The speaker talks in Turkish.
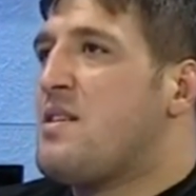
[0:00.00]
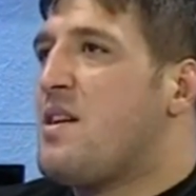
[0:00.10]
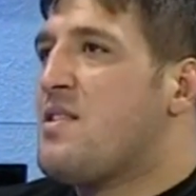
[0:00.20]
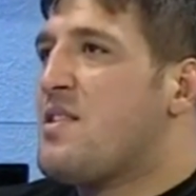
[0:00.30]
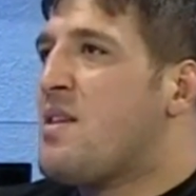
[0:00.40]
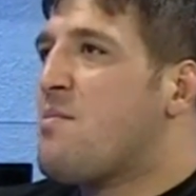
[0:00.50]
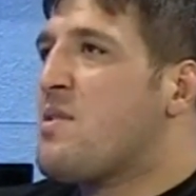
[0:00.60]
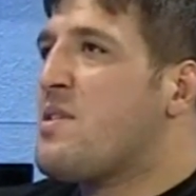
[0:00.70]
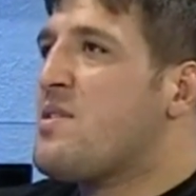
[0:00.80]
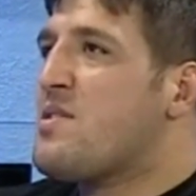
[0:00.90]

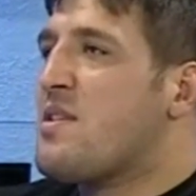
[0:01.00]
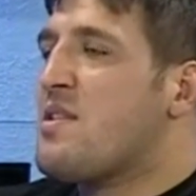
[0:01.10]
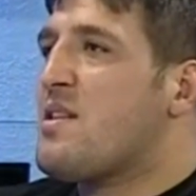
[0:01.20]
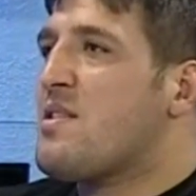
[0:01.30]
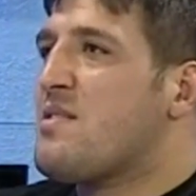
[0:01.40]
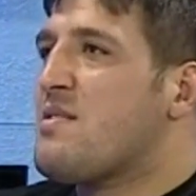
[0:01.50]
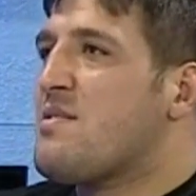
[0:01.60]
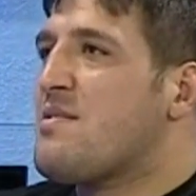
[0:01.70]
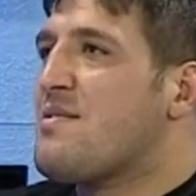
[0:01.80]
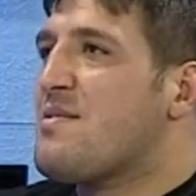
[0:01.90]
anlayamadı. İnşallah
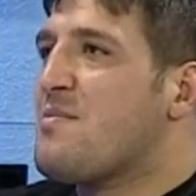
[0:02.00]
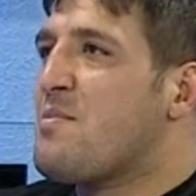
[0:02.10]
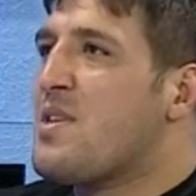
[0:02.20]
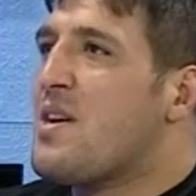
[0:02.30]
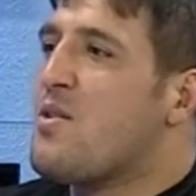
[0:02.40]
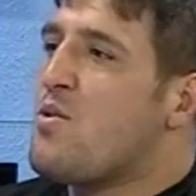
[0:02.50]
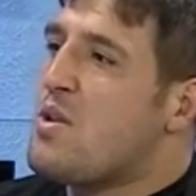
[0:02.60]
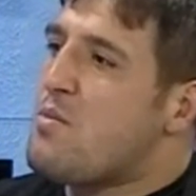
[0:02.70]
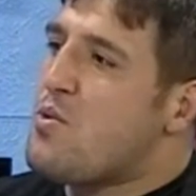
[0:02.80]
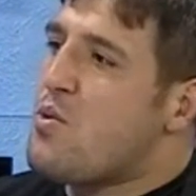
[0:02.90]
bir daha
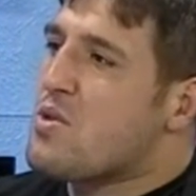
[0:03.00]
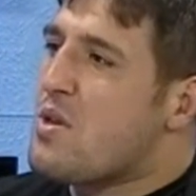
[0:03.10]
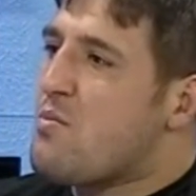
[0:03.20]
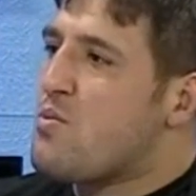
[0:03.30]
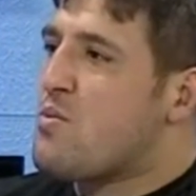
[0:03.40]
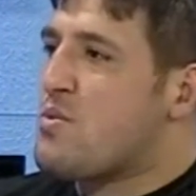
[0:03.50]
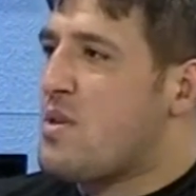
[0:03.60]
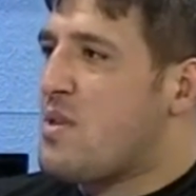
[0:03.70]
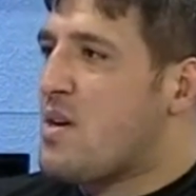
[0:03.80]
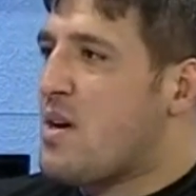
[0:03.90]
öyle bir ortam olursa
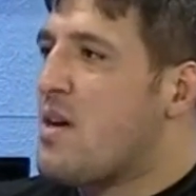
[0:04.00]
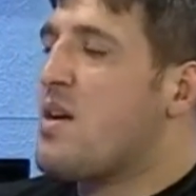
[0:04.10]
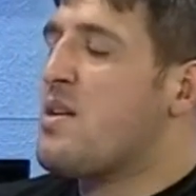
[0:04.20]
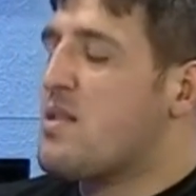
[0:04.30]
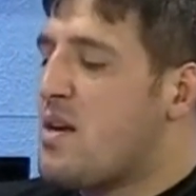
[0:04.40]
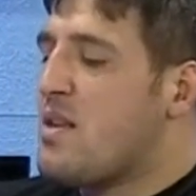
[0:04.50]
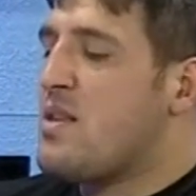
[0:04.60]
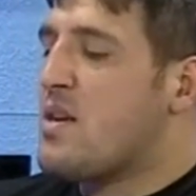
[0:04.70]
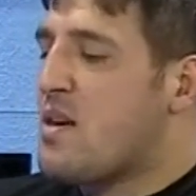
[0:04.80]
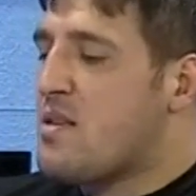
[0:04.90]
Gözden dikkat, yani
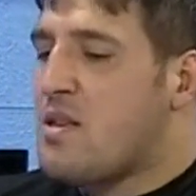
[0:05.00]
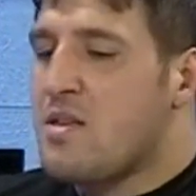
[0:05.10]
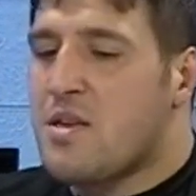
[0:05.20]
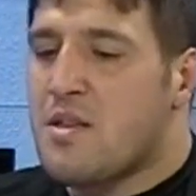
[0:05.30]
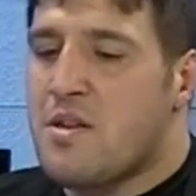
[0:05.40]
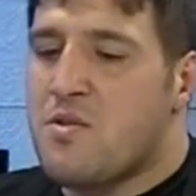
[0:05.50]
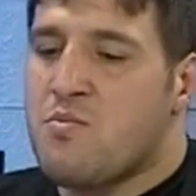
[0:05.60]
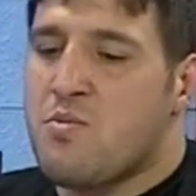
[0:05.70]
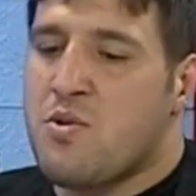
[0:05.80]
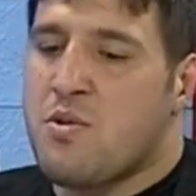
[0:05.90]
dikkat edeceklerini
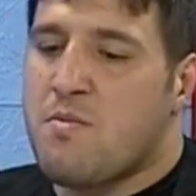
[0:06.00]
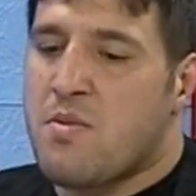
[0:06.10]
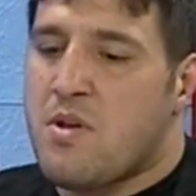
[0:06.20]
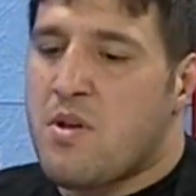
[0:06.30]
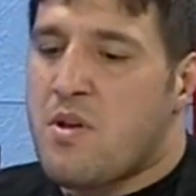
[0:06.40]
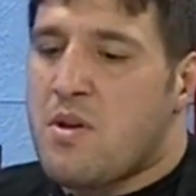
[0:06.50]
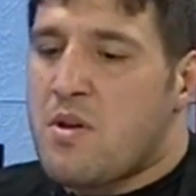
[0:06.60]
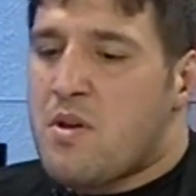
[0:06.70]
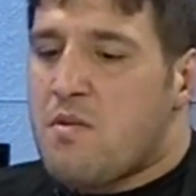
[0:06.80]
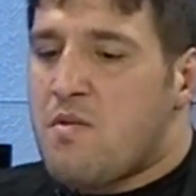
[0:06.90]
umuyorum.
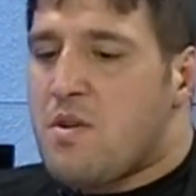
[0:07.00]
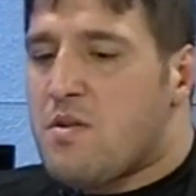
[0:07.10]
Ve